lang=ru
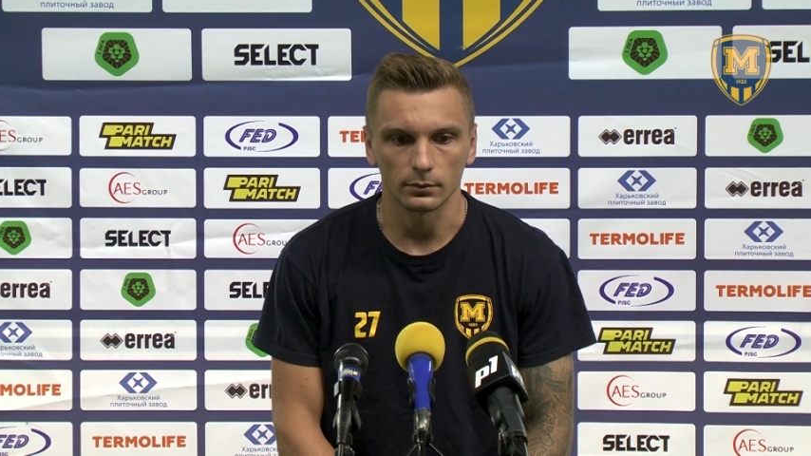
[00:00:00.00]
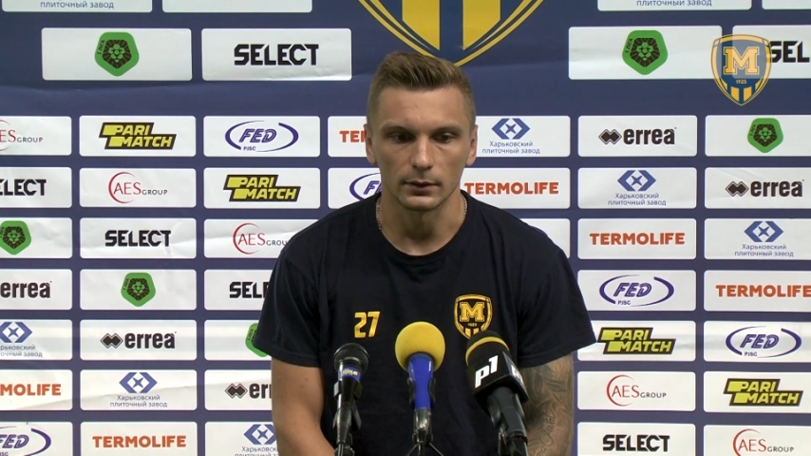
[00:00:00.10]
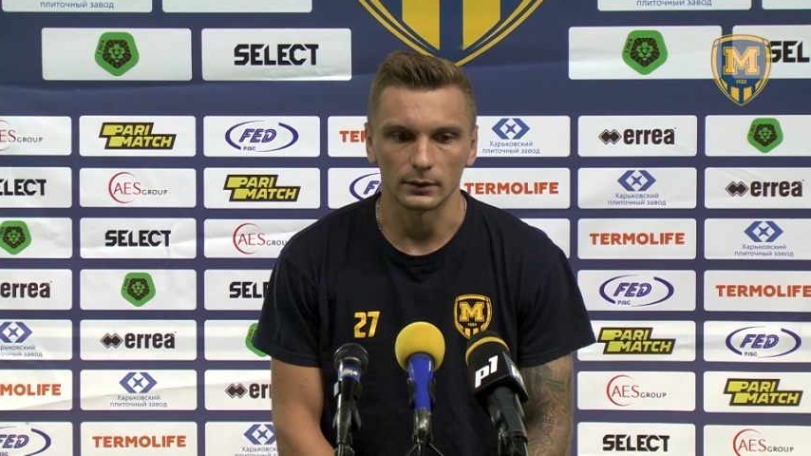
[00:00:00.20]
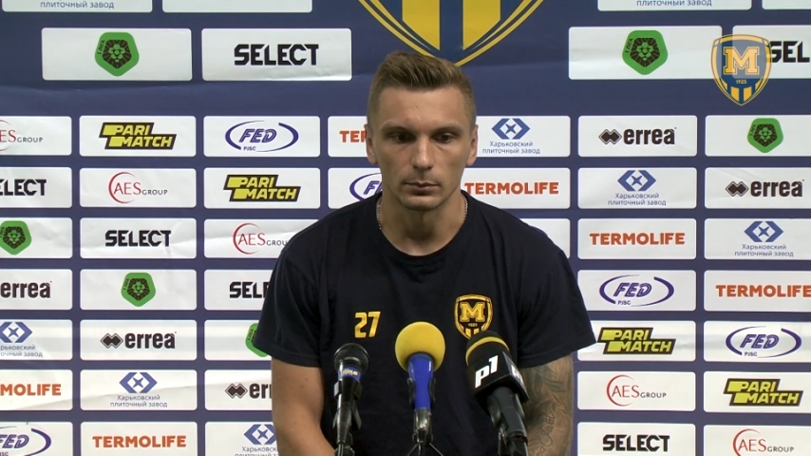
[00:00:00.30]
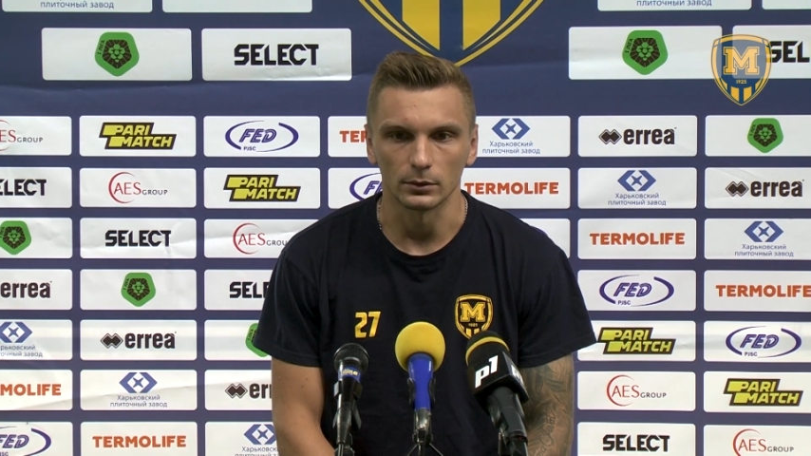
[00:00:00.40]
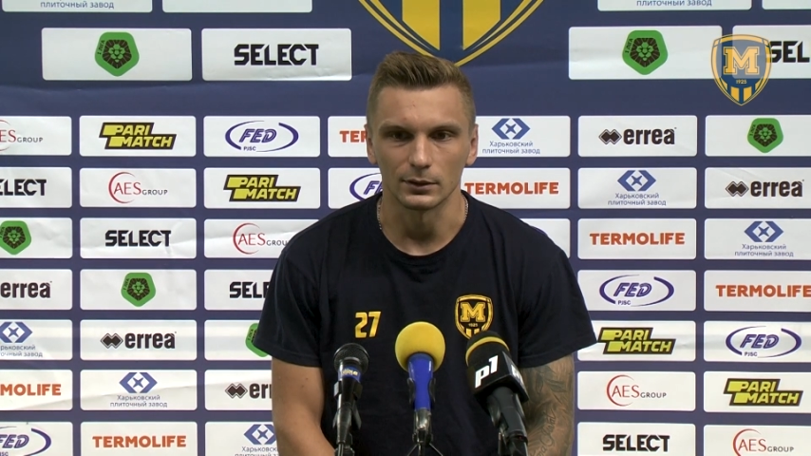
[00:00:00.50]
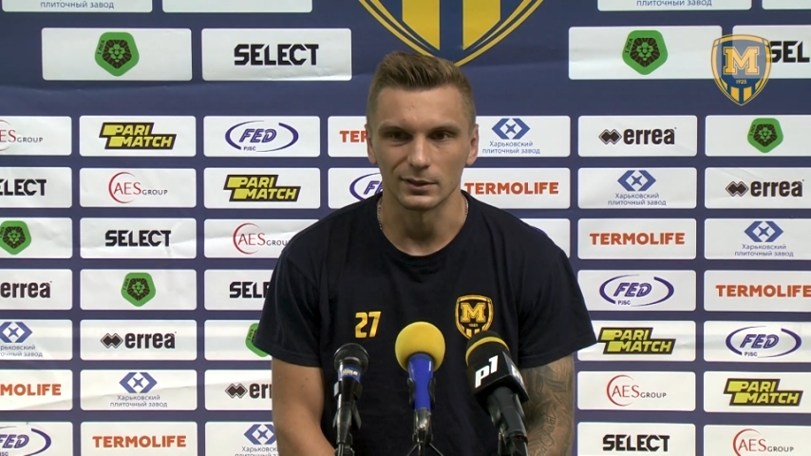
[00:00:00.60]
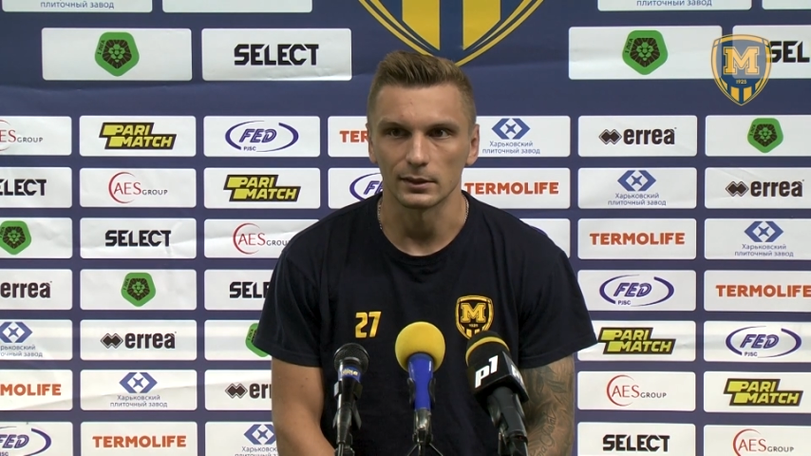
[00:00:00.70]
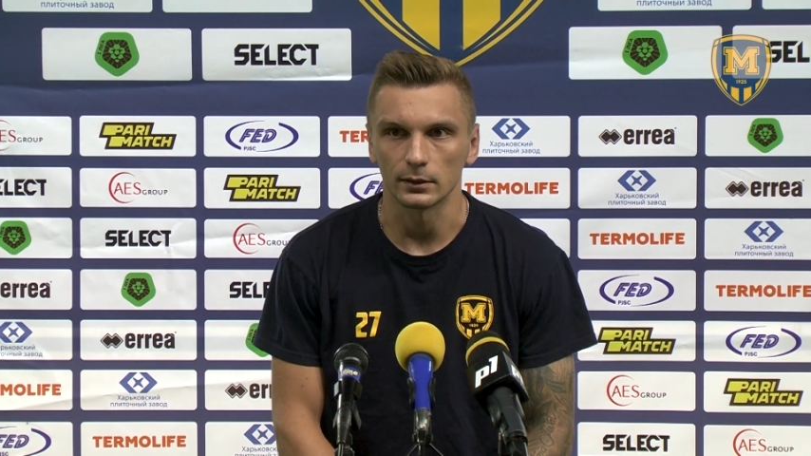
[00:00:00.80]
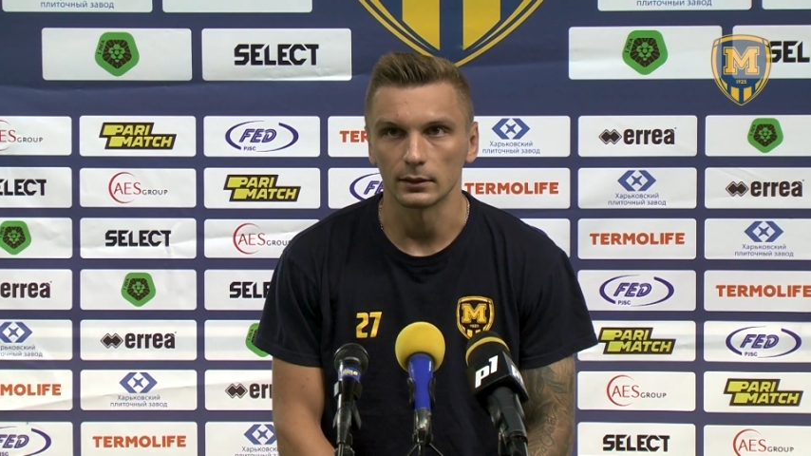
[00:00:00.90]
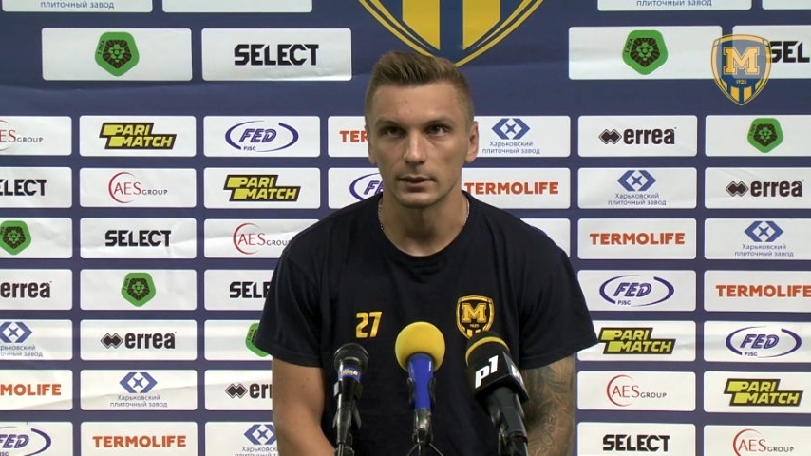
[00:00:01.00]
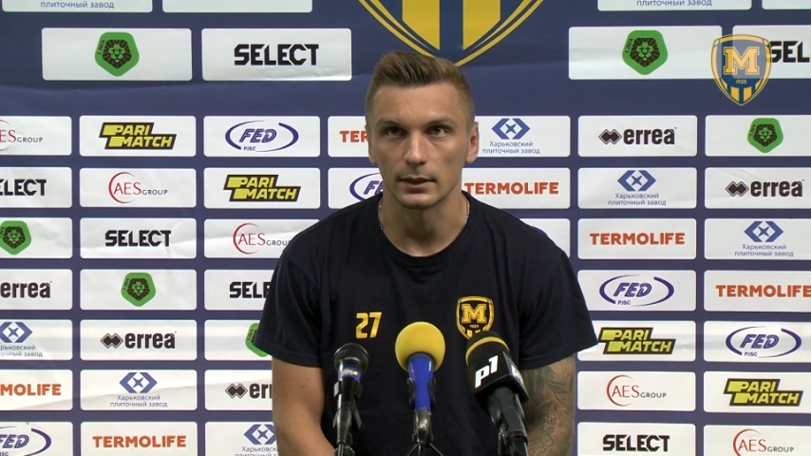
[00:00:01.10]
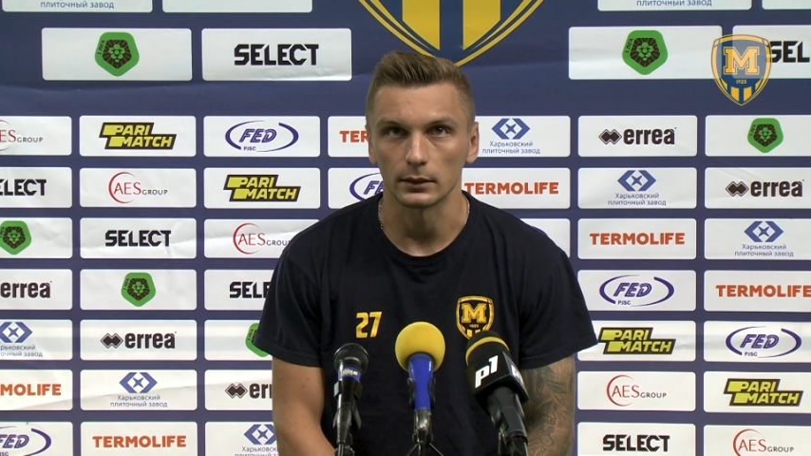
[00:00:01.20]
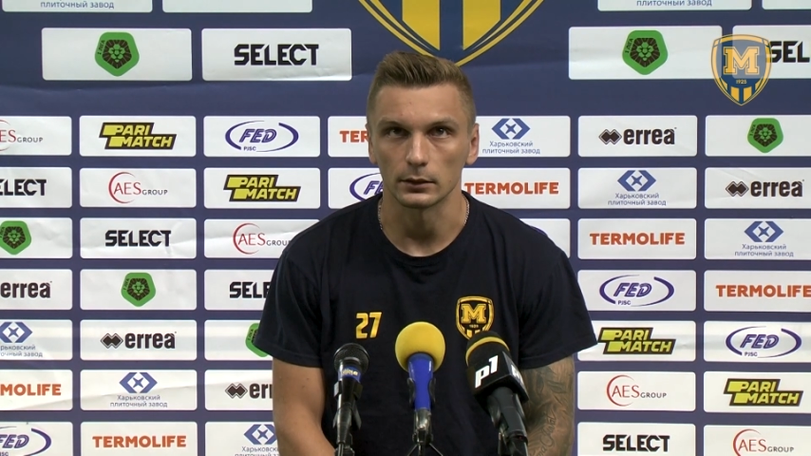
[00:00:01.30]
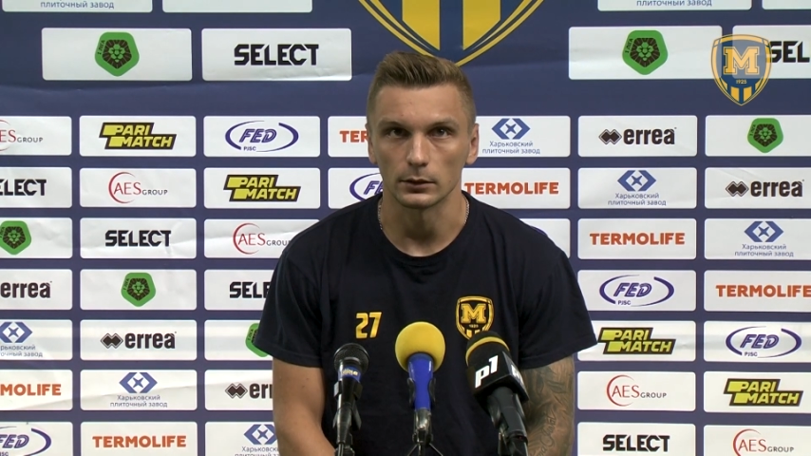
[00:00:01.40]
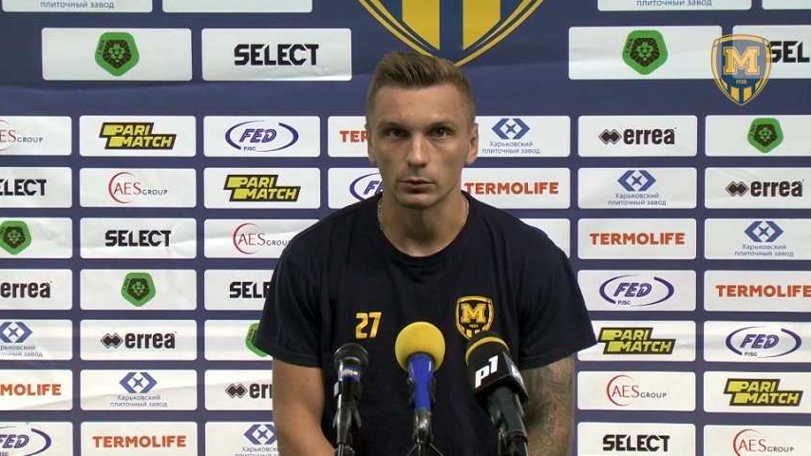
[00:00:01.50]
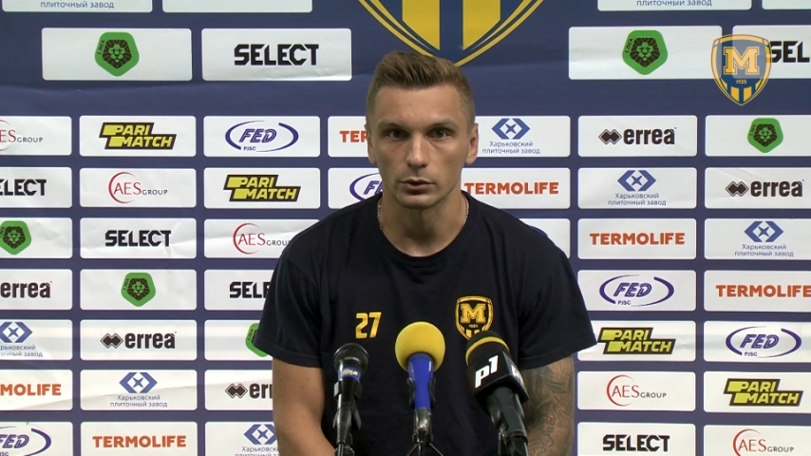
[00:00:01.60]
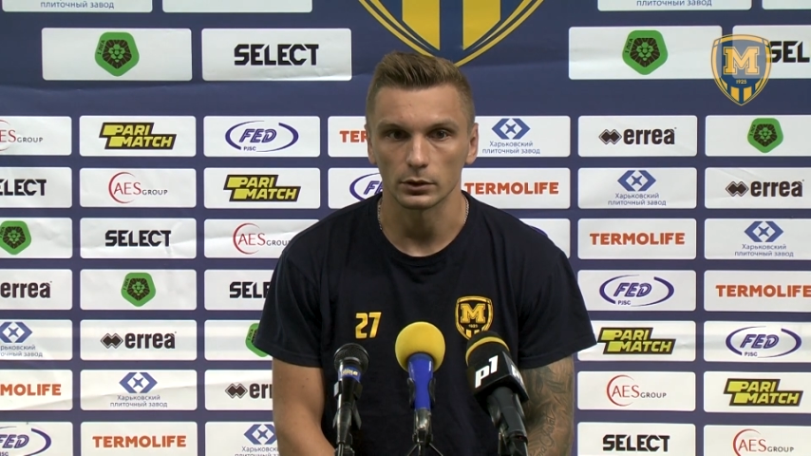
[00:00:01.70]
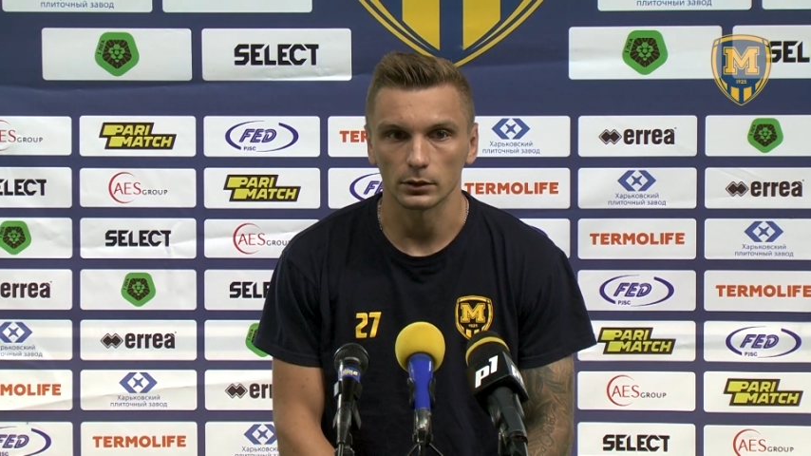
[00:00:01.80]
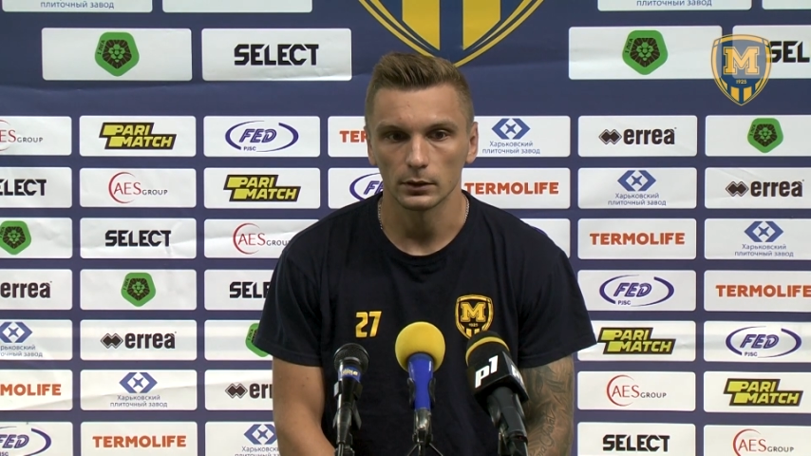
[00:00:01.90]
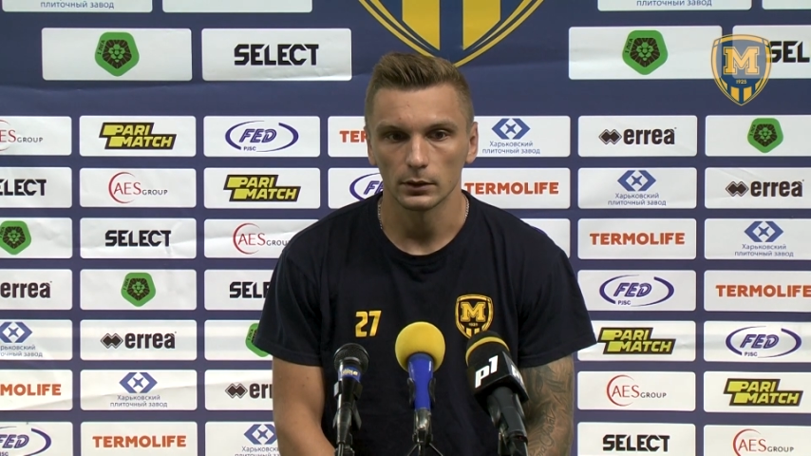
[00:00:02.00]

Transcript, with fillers: это было из-за недооценки немножко.